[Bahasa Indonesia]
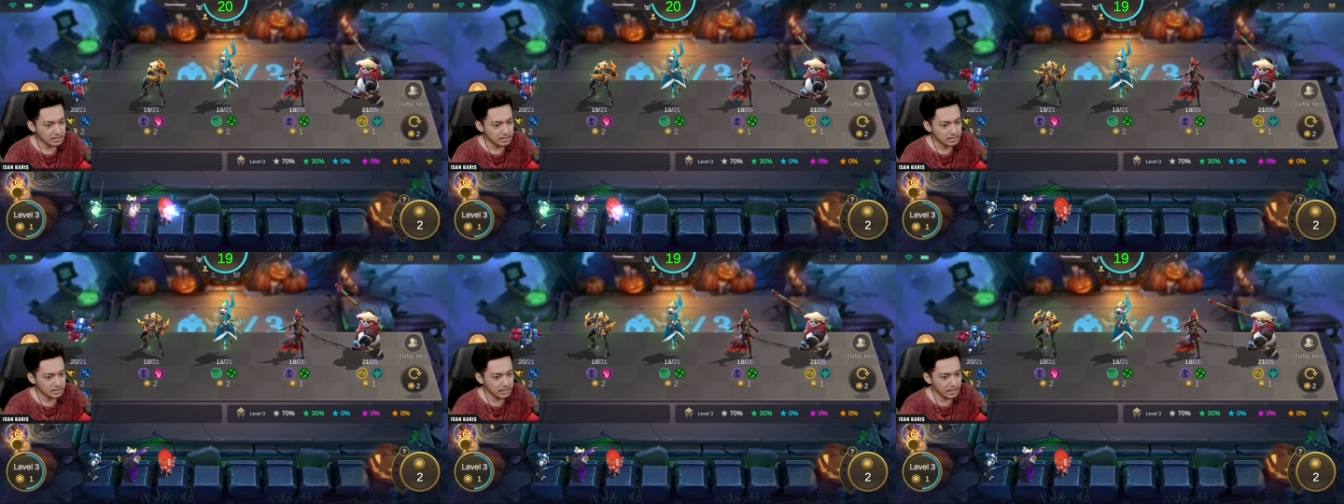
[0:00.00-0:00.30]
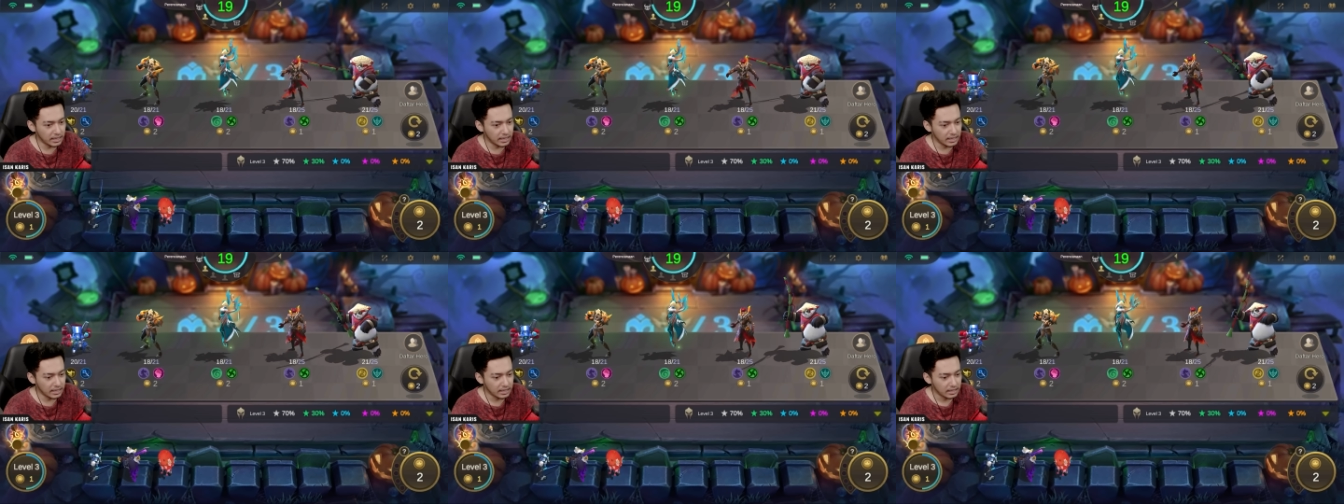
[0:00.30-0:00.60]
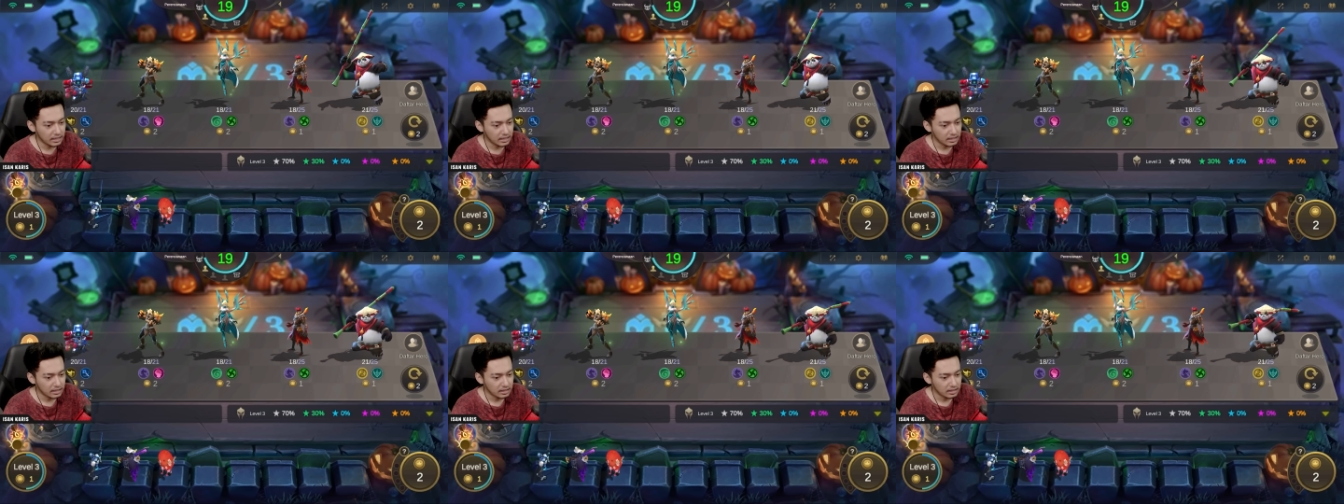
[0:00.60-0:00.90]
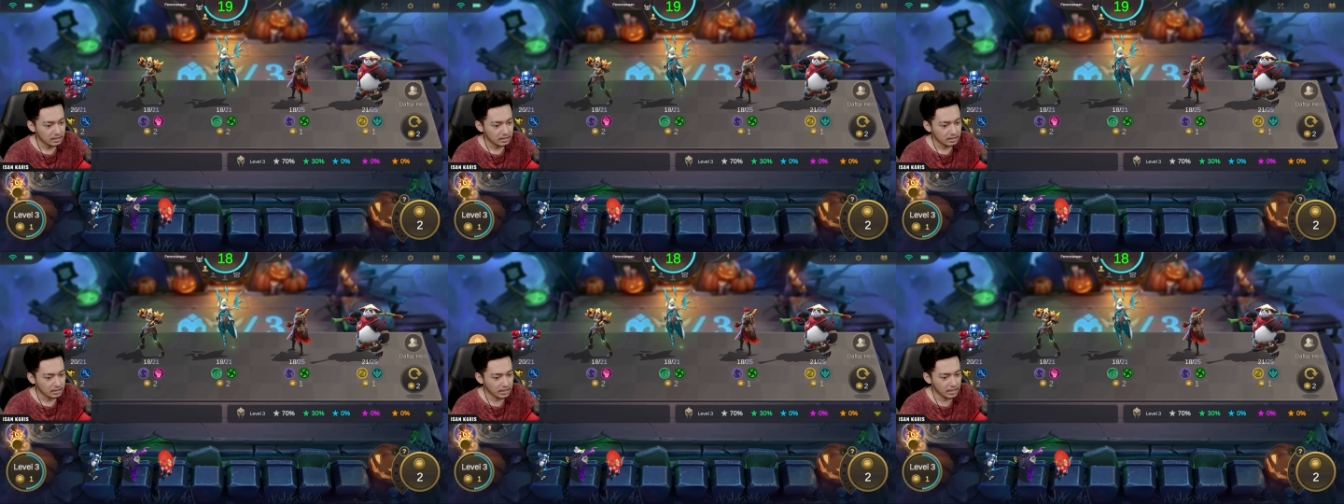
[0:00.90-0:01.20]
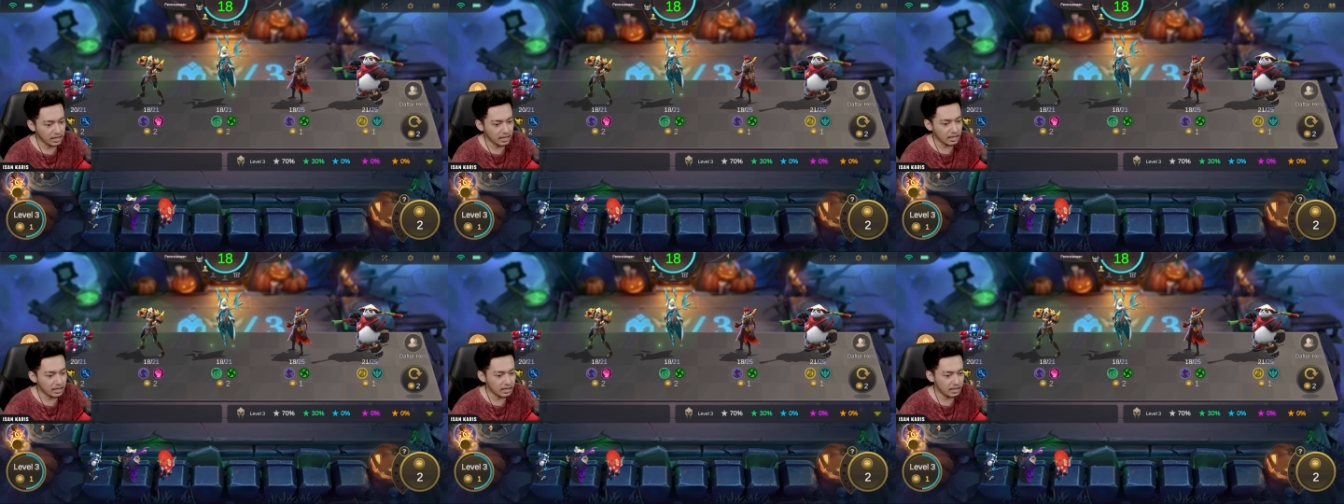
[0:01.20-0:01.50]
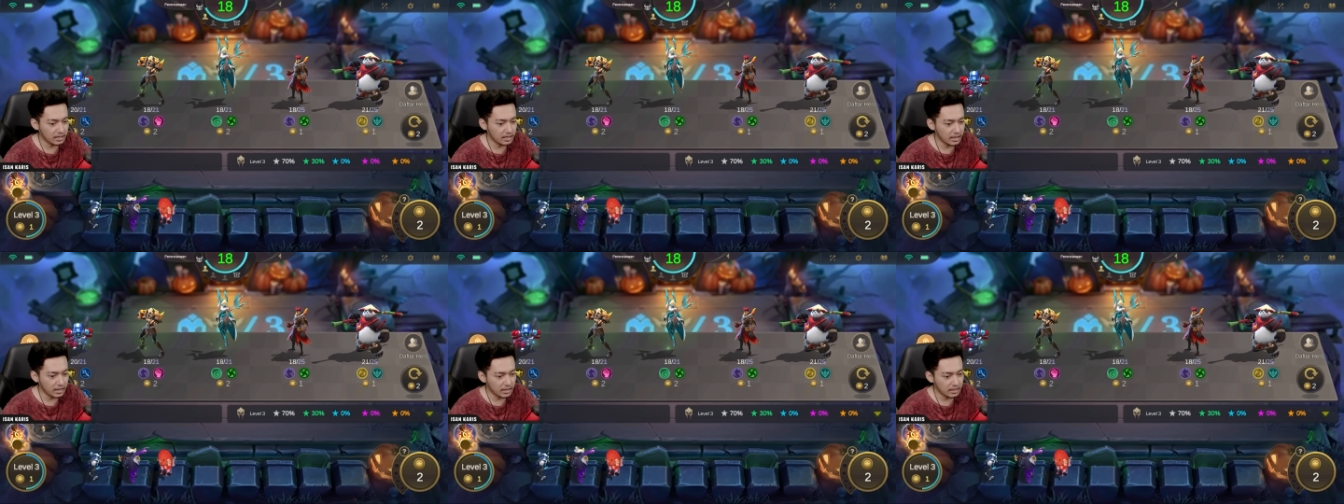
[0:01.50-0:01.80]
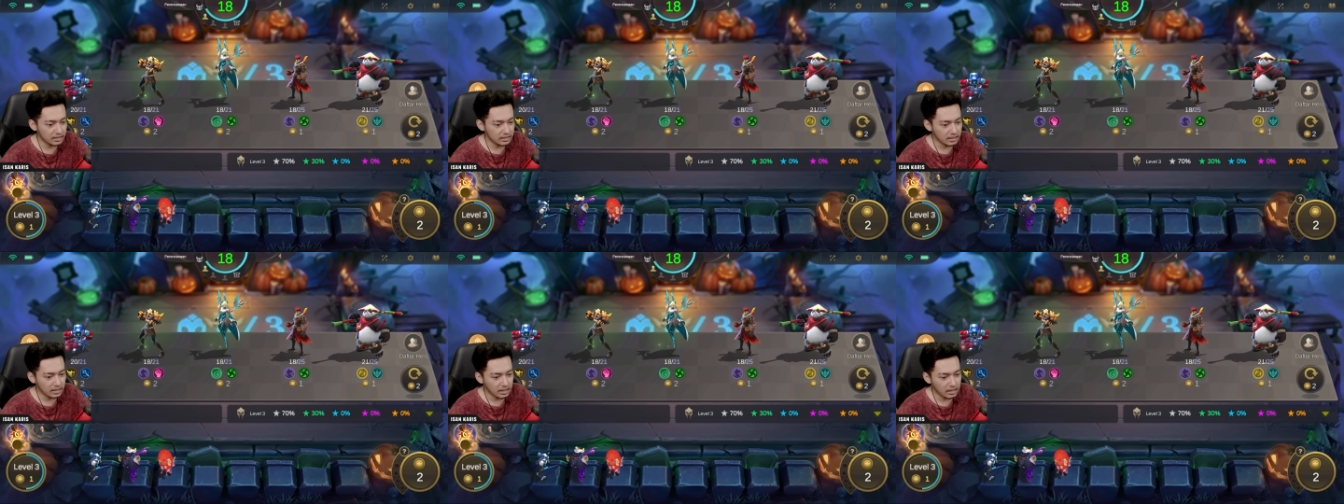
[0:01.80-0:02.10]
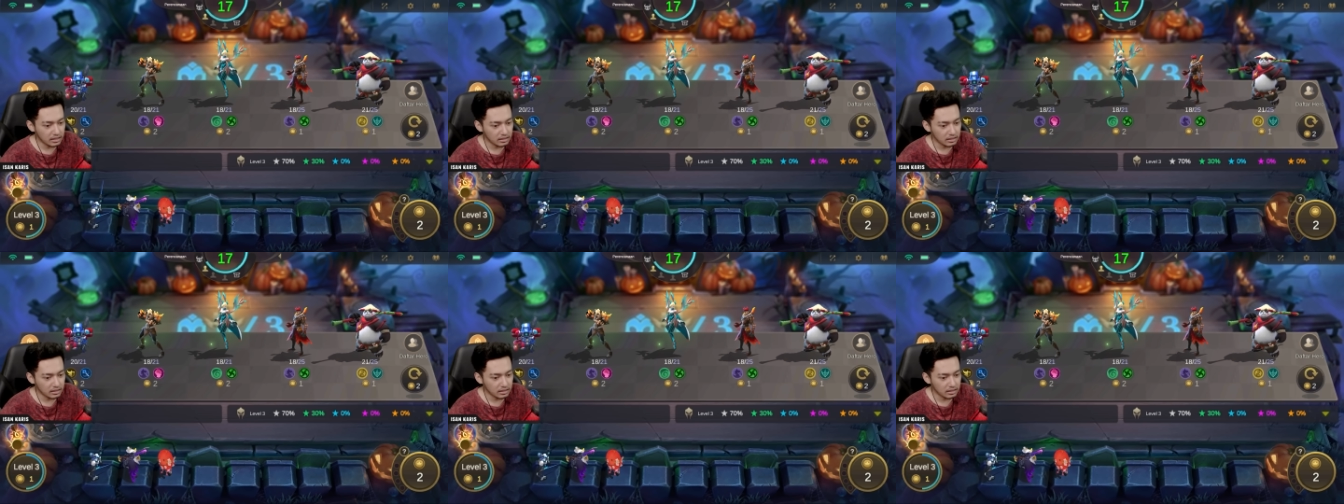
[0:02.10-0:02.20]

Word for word: ser gak ada Angela